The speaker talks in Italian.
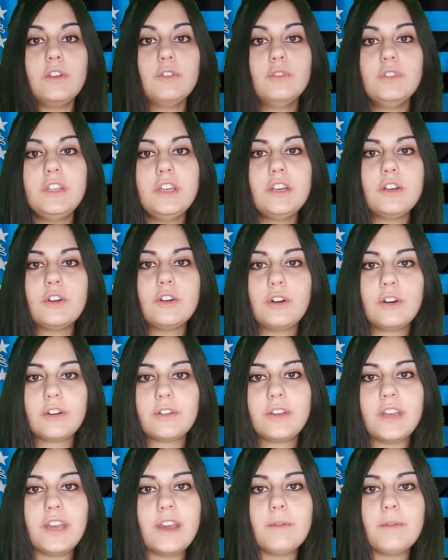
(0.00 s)
non dico
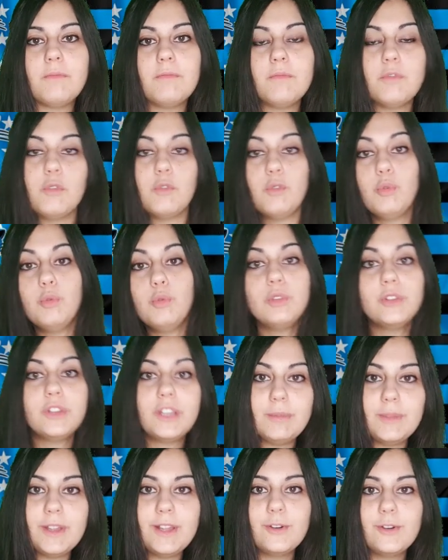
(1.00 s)
che uno
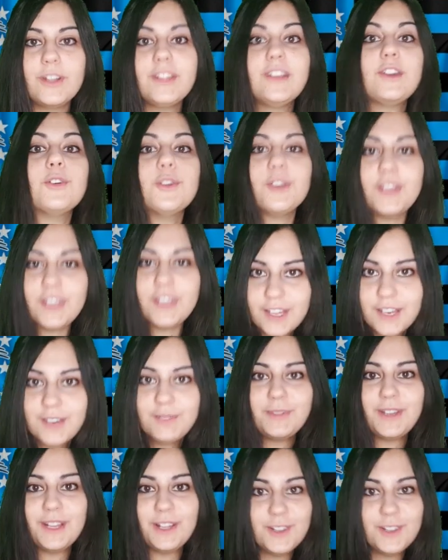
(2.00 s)
dei migliori, dico il
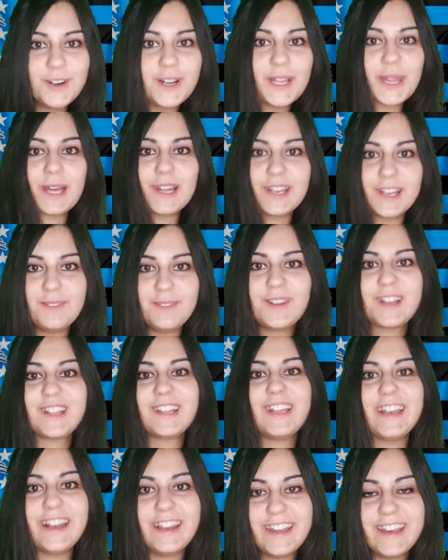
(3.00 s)
miglior running back
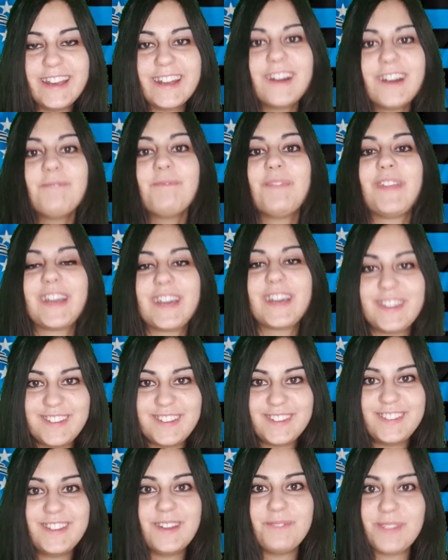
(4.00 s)
della Lega,
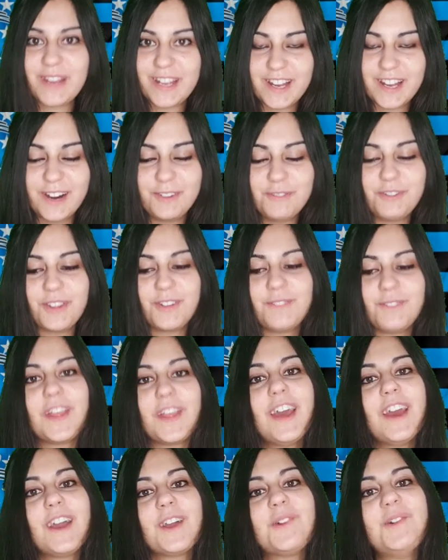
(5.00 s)
Christian McCaffrey.
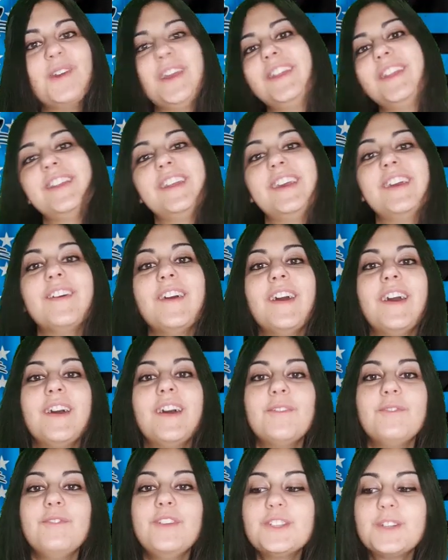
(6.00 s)
Quindi
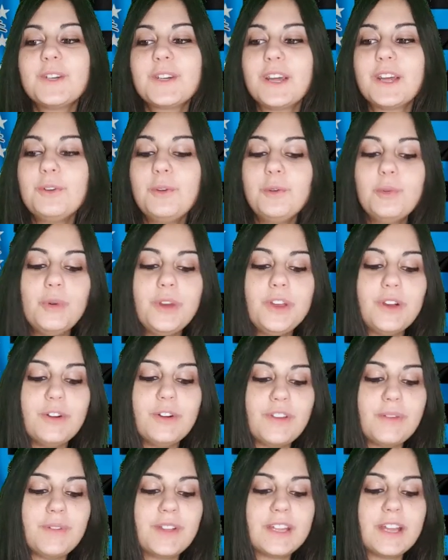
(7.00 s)
Visto che hanno lui,
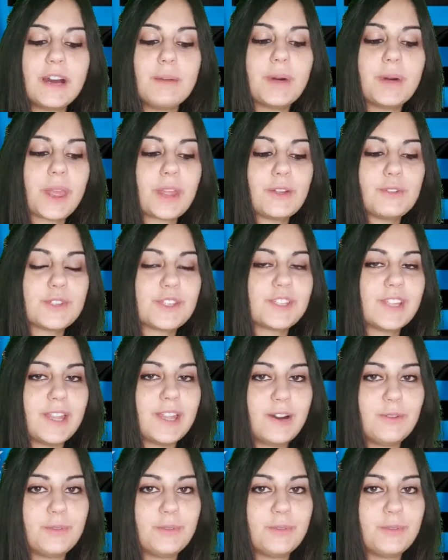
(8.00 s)
ovviamente Hubbard non sarà